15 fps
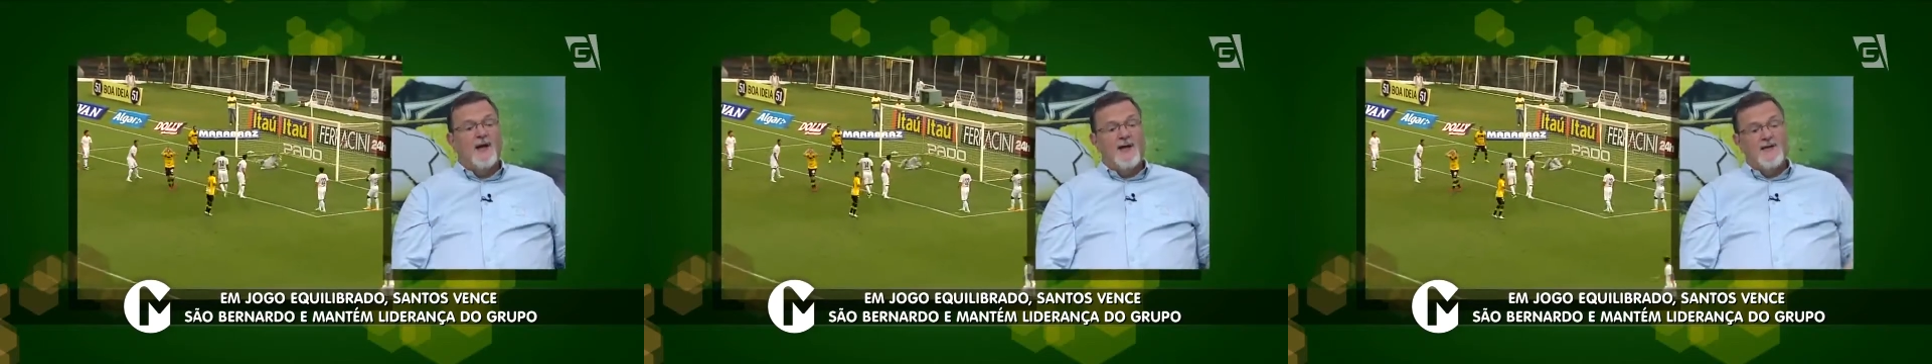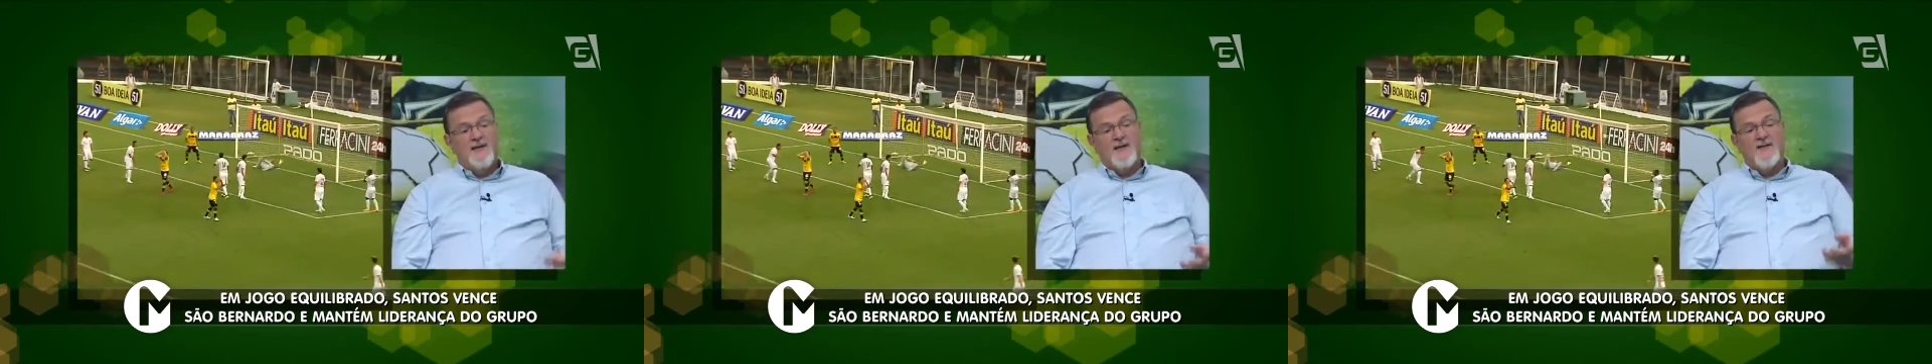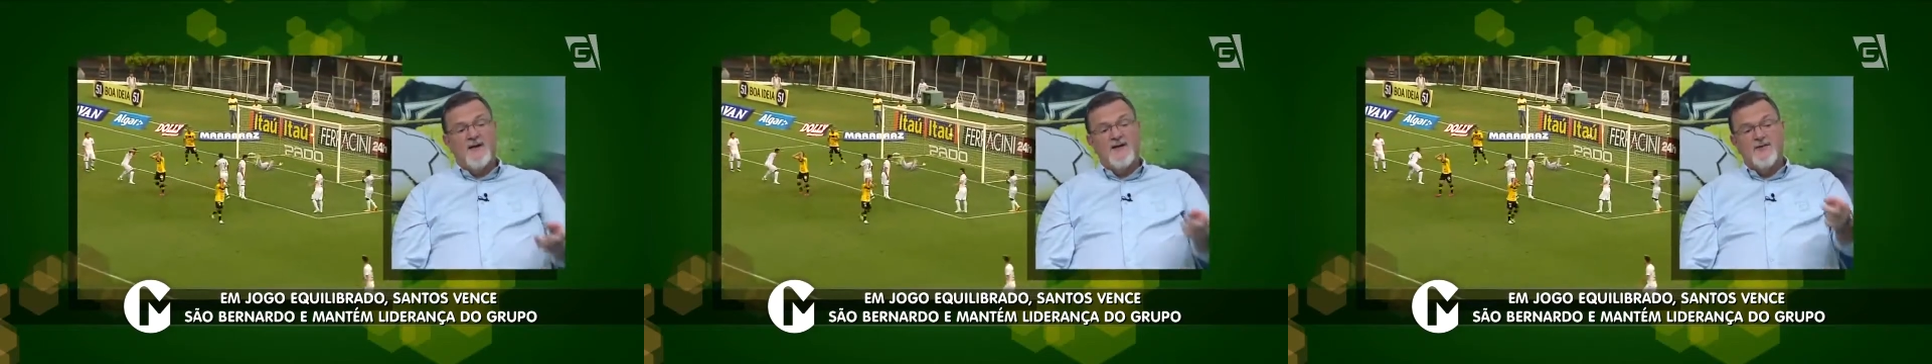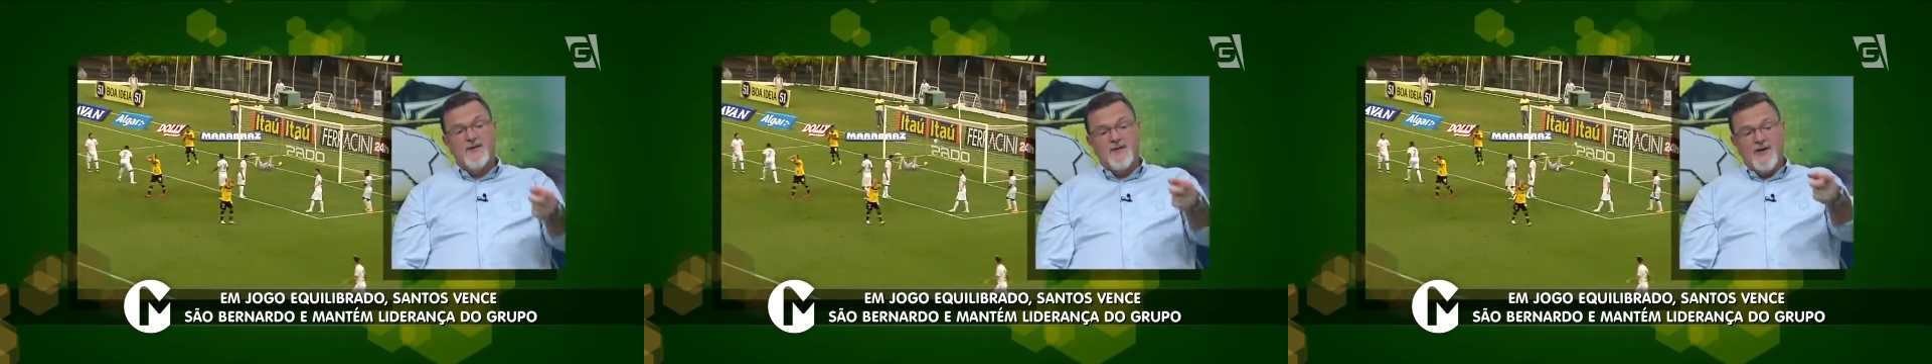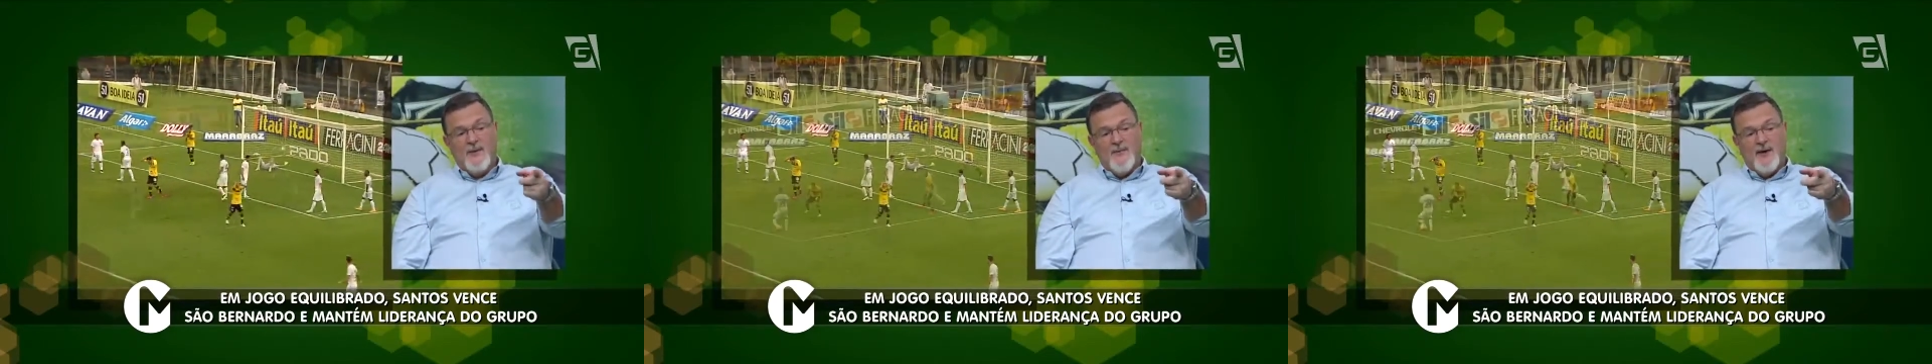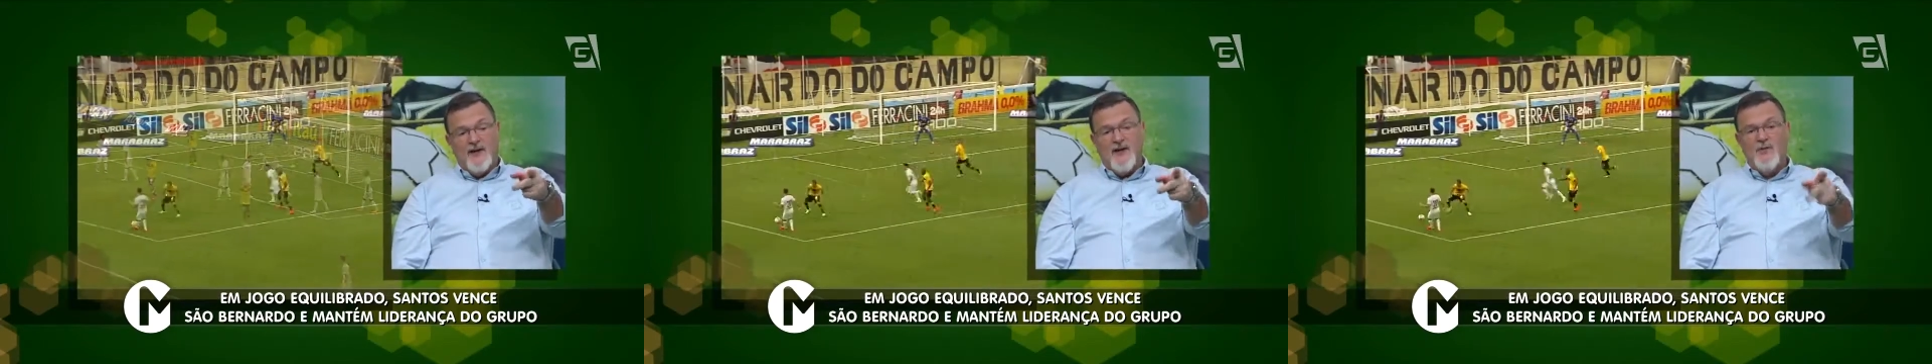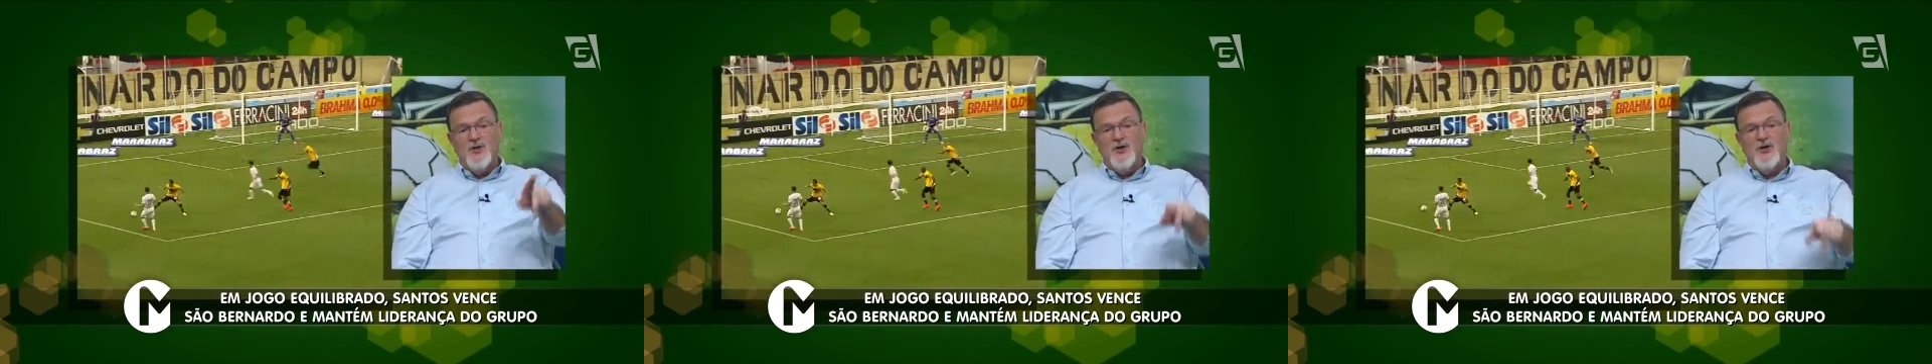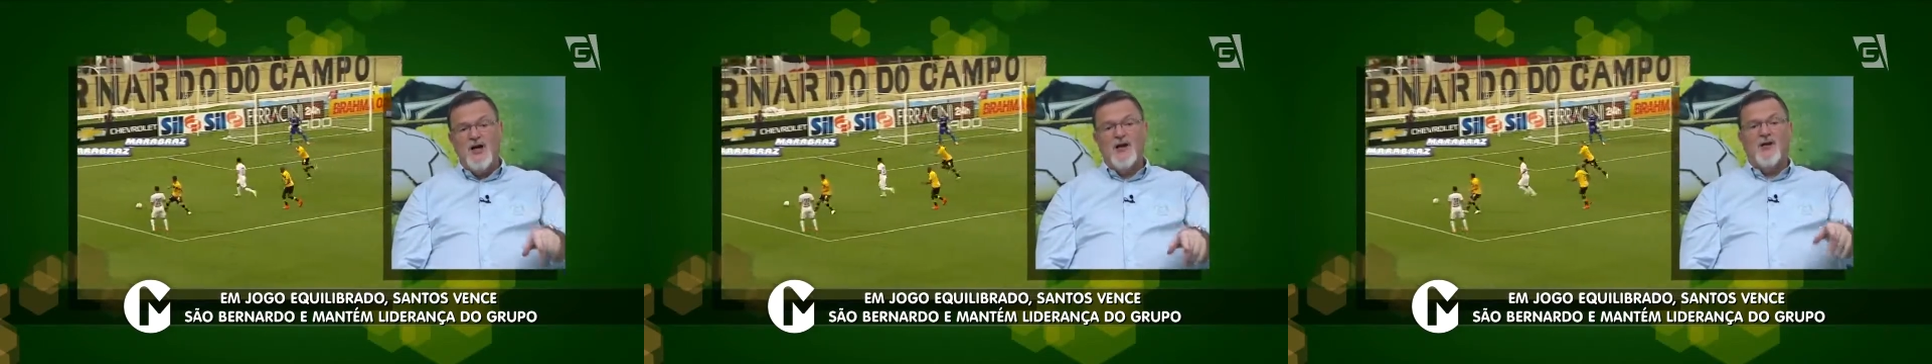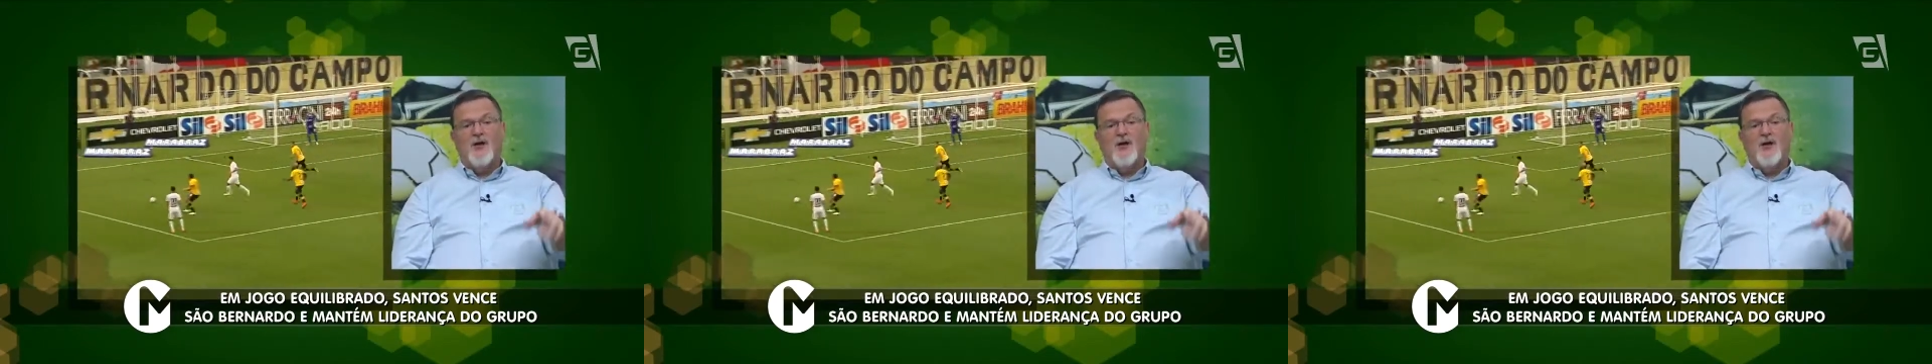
Se tivesse com o sapato da Michelle,